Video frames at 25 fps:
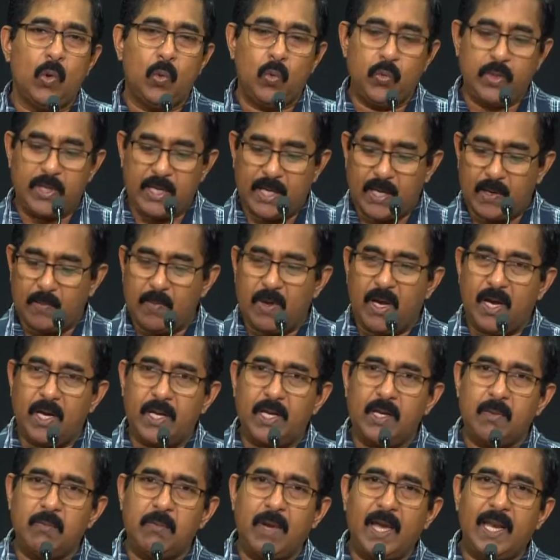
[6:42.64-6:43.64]
உயரமான
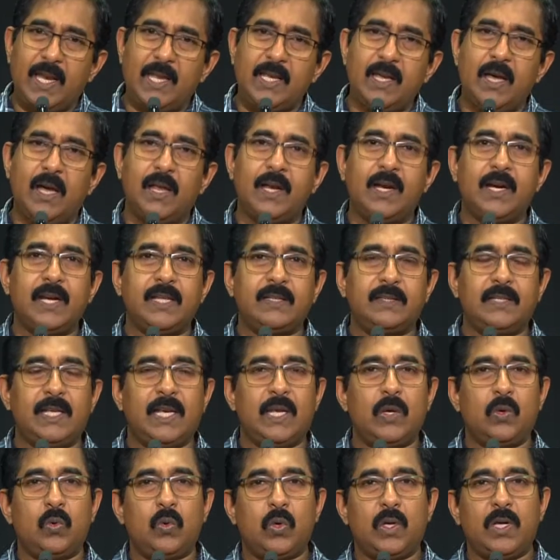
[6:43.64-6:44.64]
மலையான
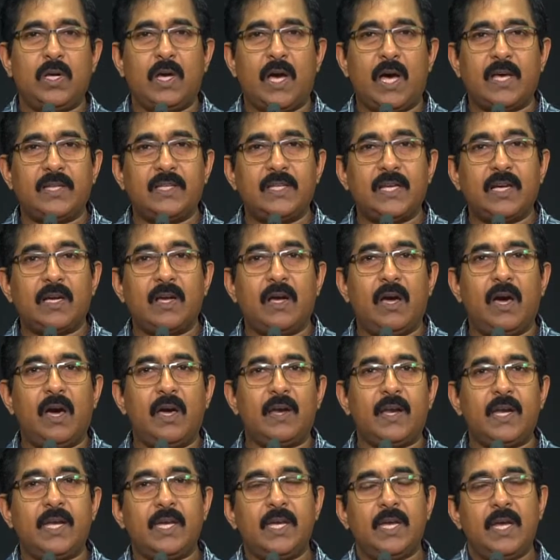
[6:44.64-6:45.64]
இடத்திலே கூட அந்த
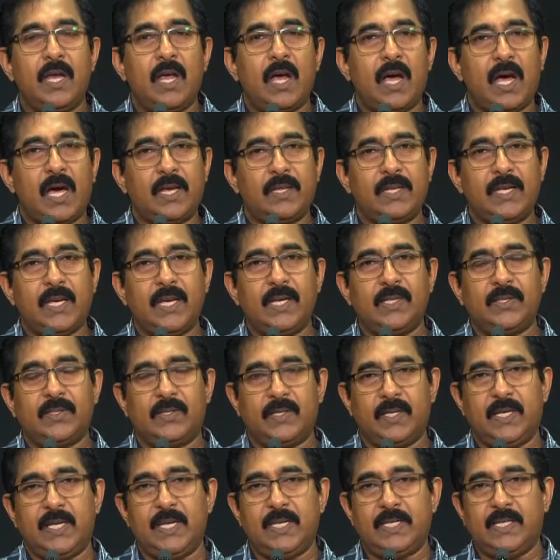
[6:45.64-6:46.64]
காரை அது ஏற்றி
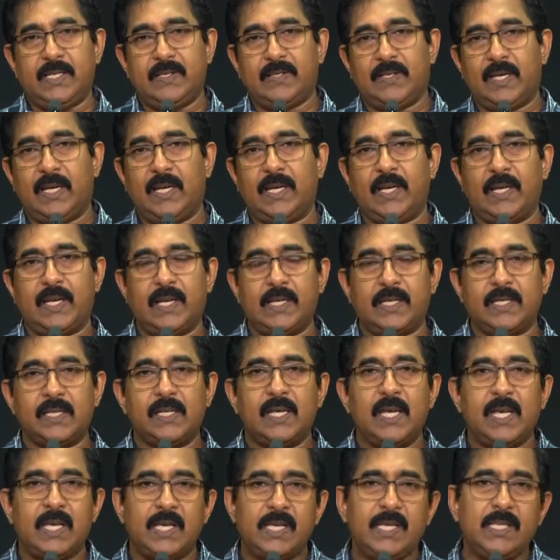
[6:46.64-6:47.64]
ஏற்றி செல்கிறது
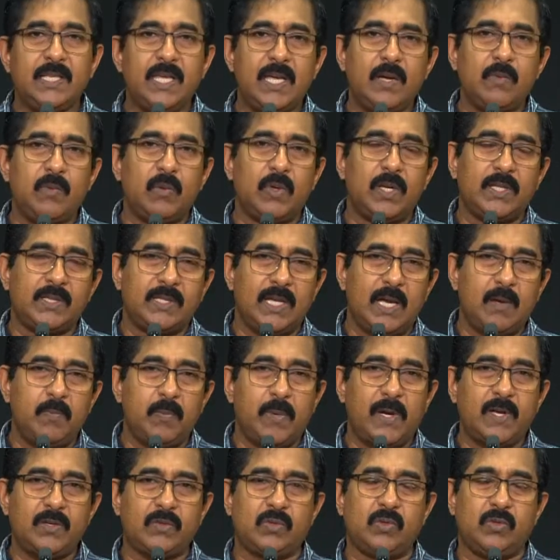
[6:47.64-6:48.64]
இதே போலத்தான்
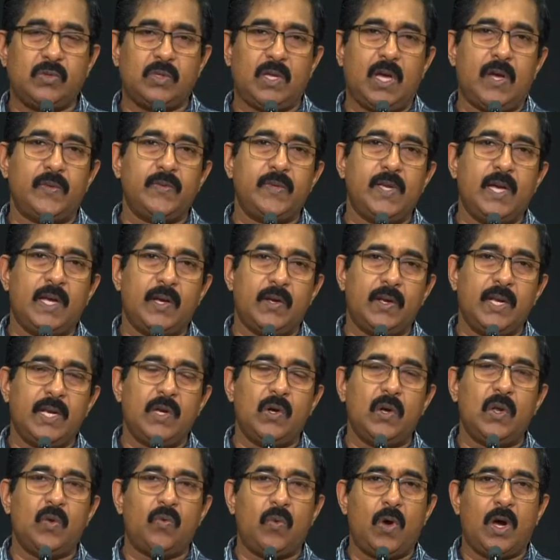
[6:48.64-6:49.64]
பர்சுத்தாவியானவர்
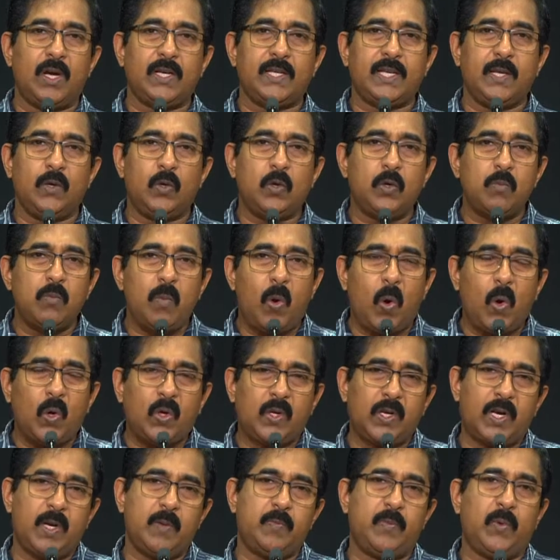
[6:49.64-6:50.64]
என்னுடைய வாழ்க்கையில் ஒரு
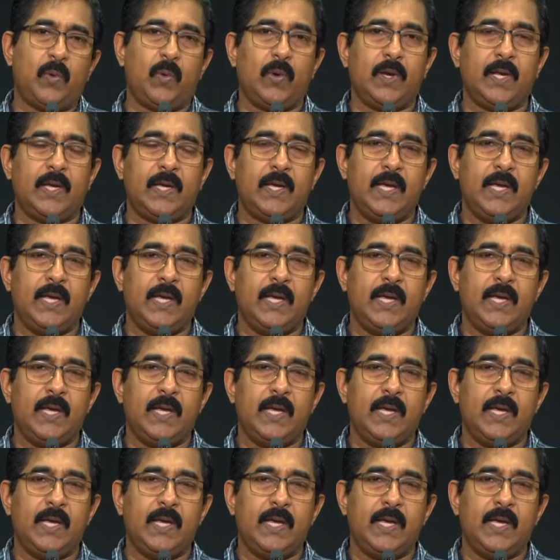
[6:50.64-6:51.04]
மோட்டரை போல